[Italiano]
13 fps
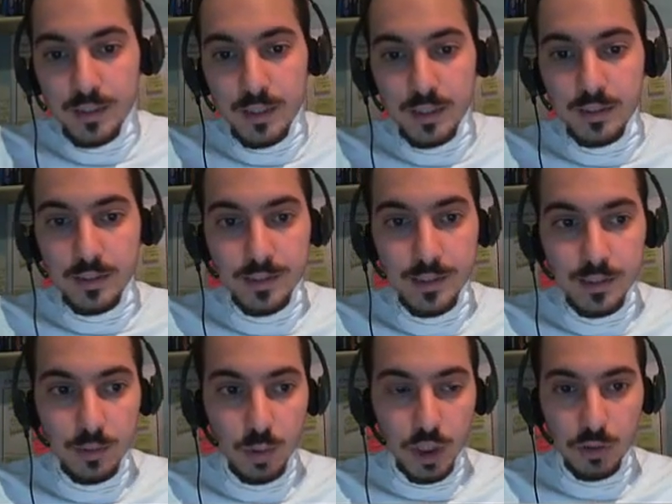quindi
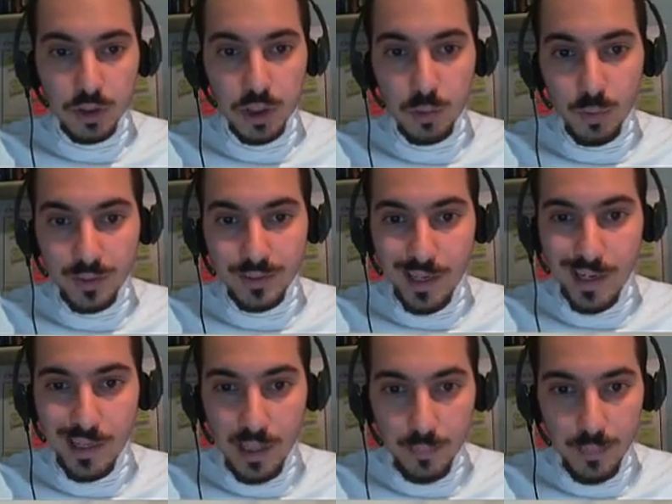eh,
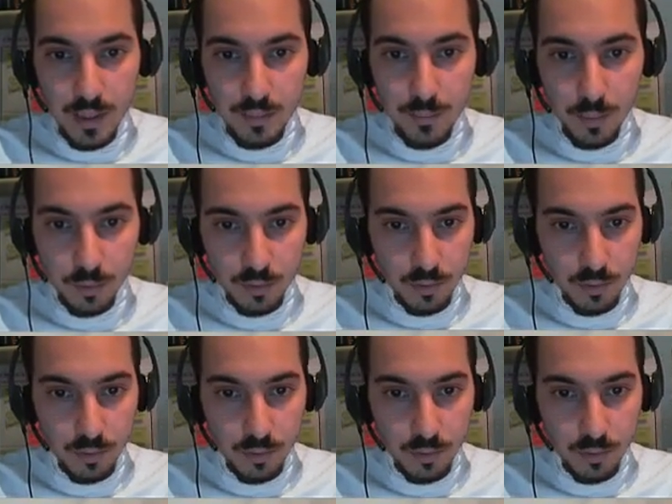250 HP li